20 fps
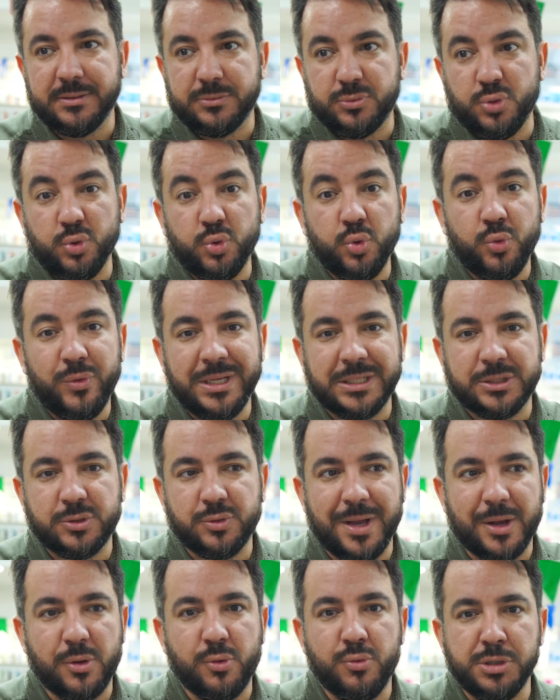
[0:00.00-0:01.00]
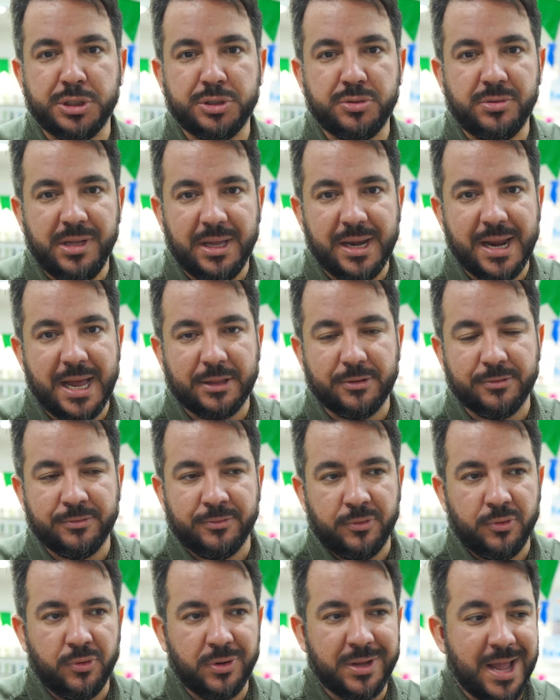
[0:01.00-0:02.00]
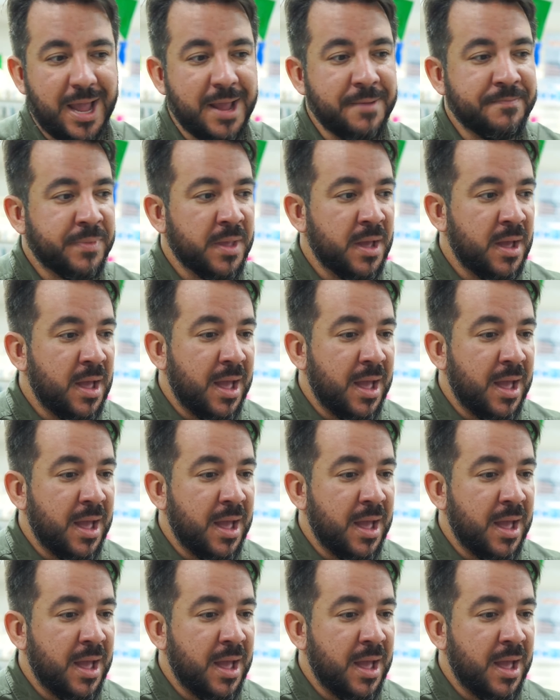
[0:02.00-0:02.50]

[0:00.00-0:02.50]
tudo isso é custo direto, ok?